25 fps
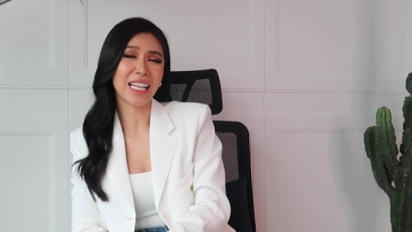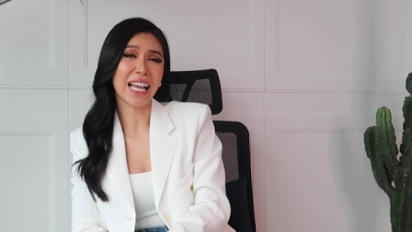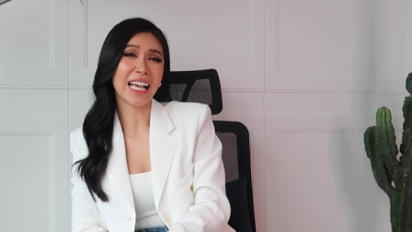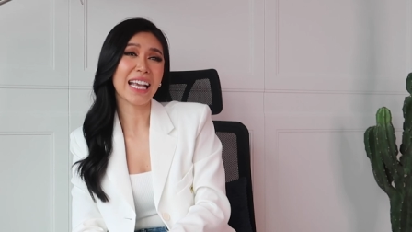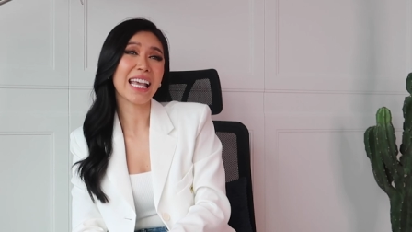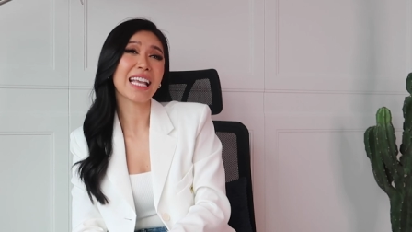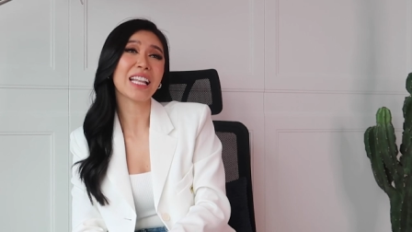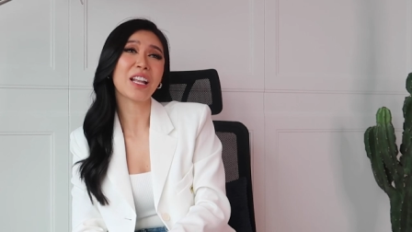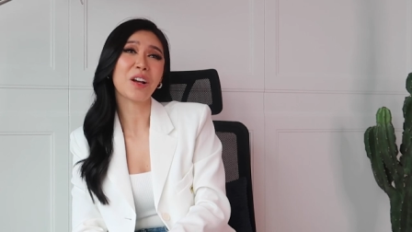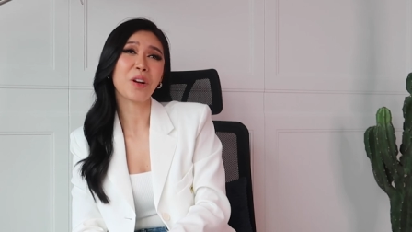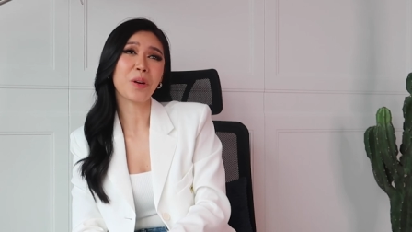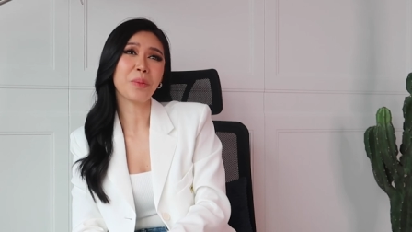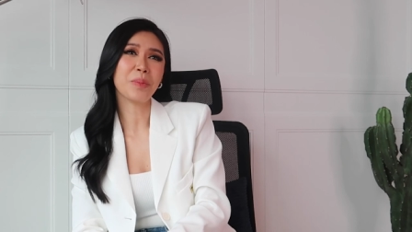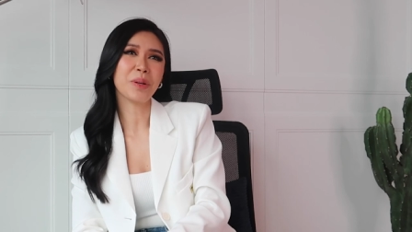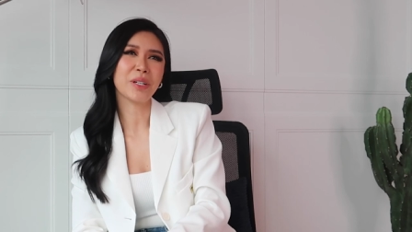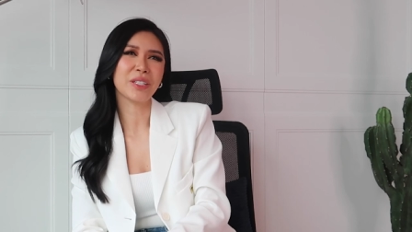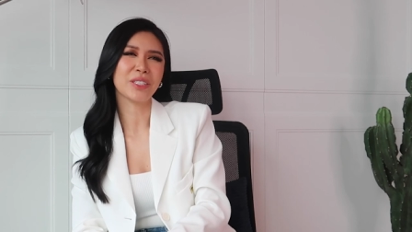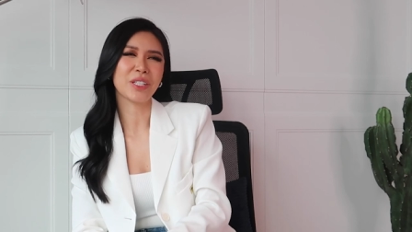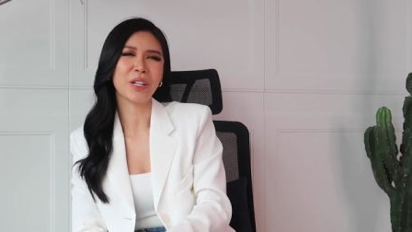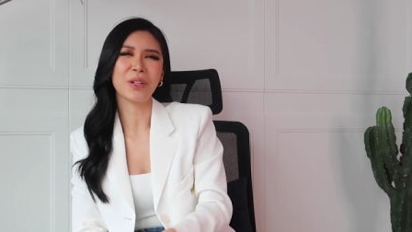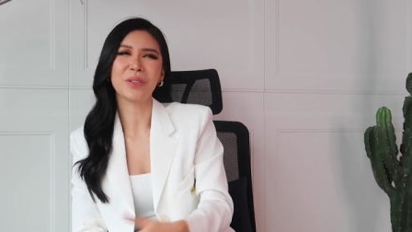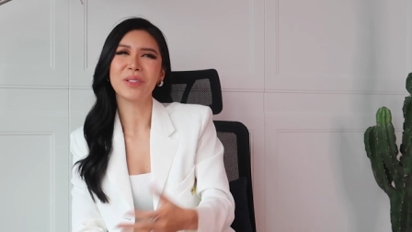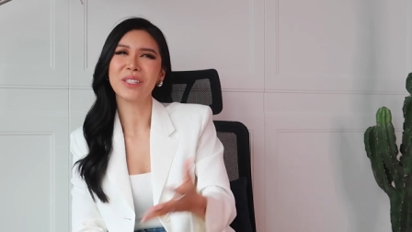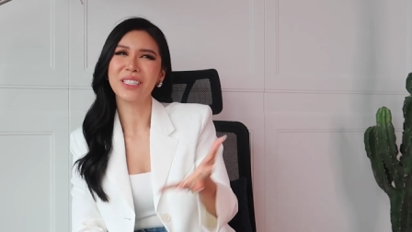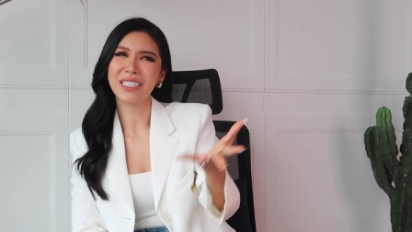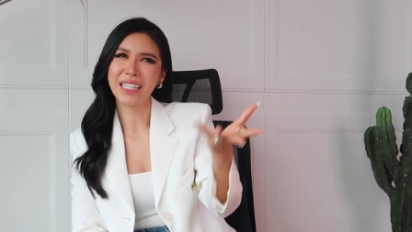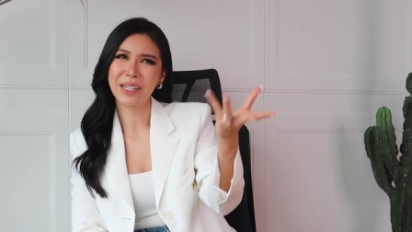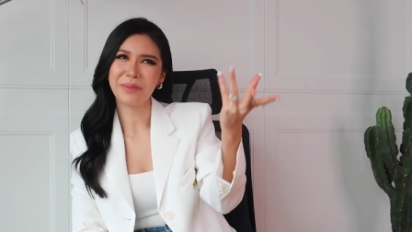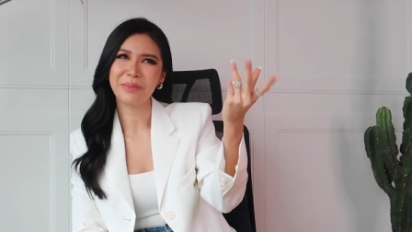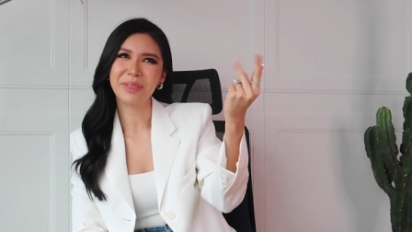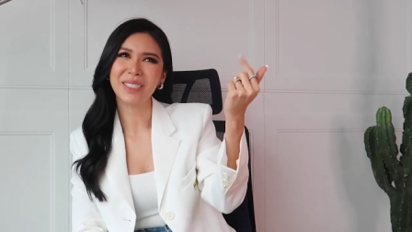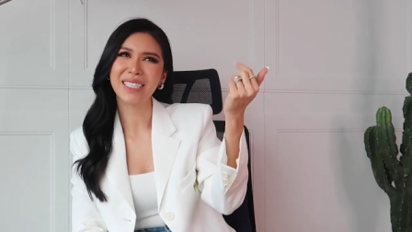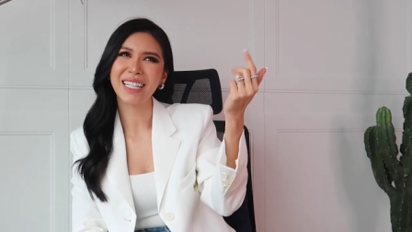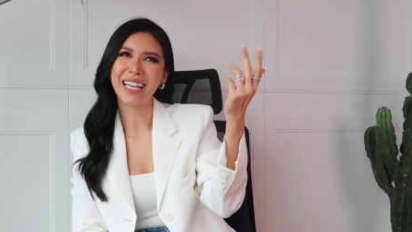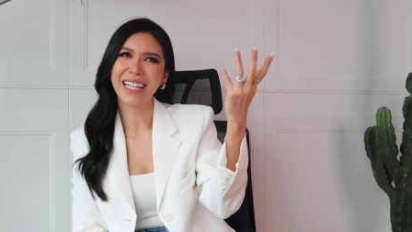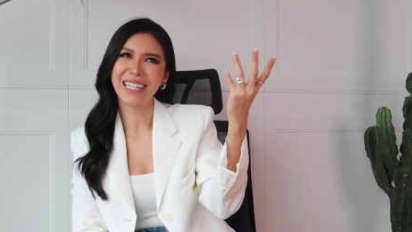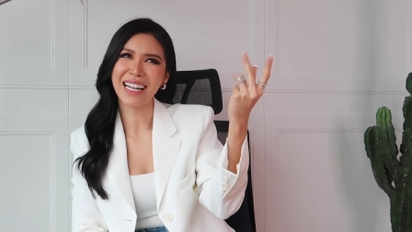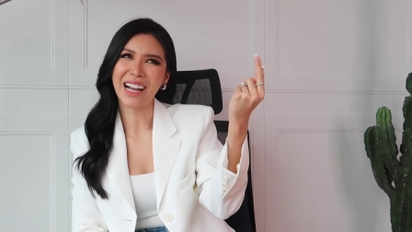Nãy nghe nói có 10 triệu đưa
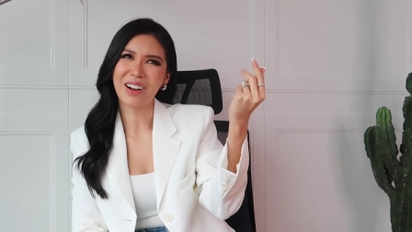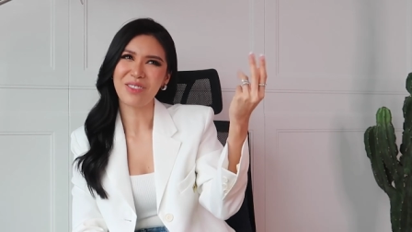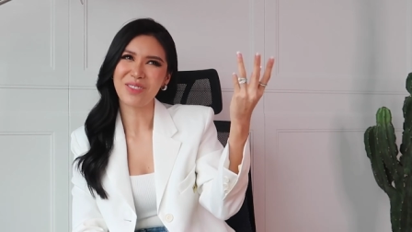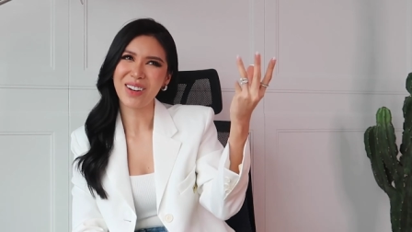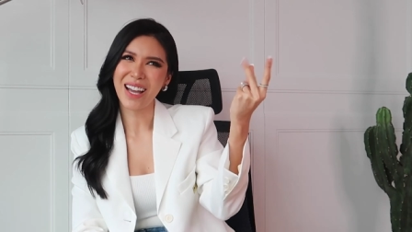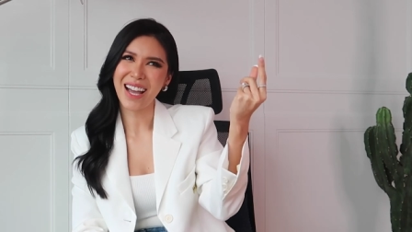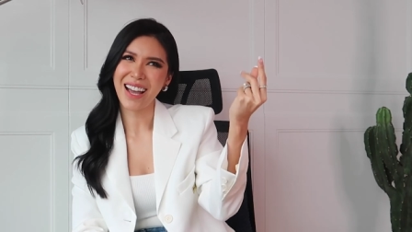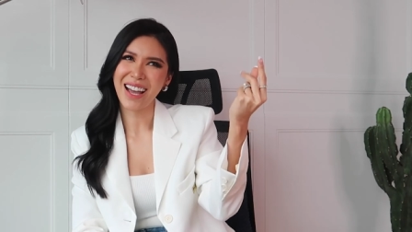50.000 đồng